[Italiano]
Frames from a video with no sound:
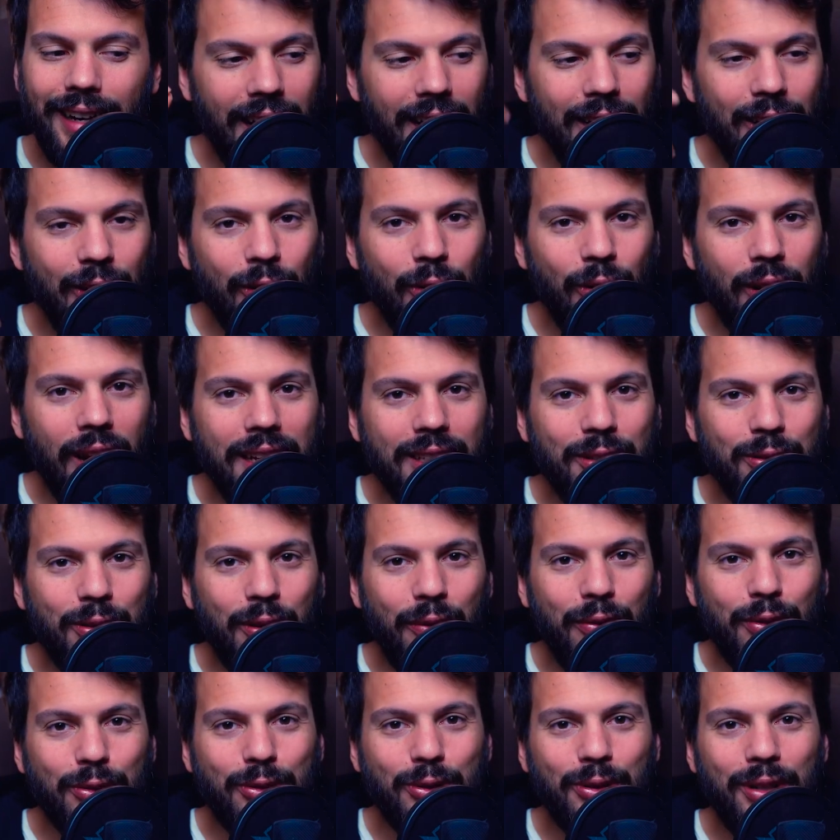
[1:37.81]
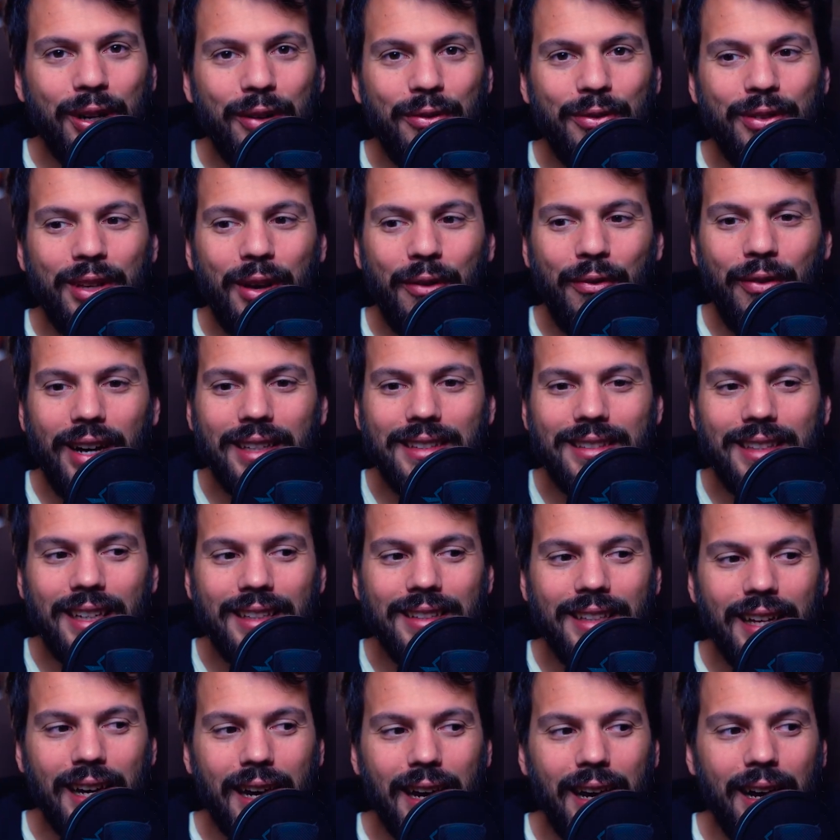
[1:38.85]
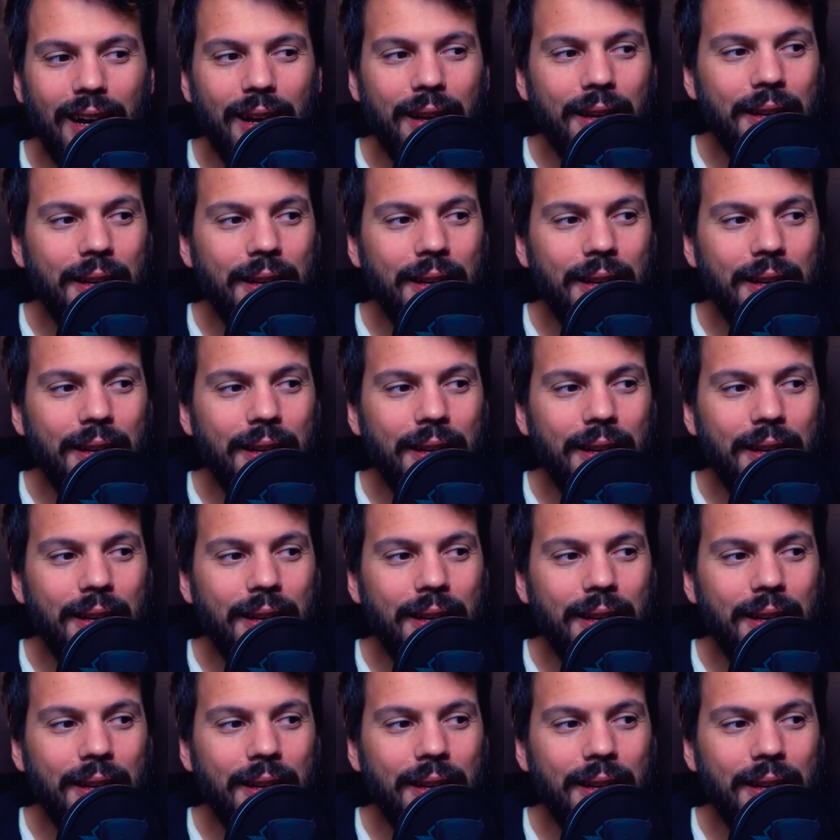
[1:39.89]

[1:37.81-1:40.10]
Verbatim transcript: allora anche una fotografia fatta da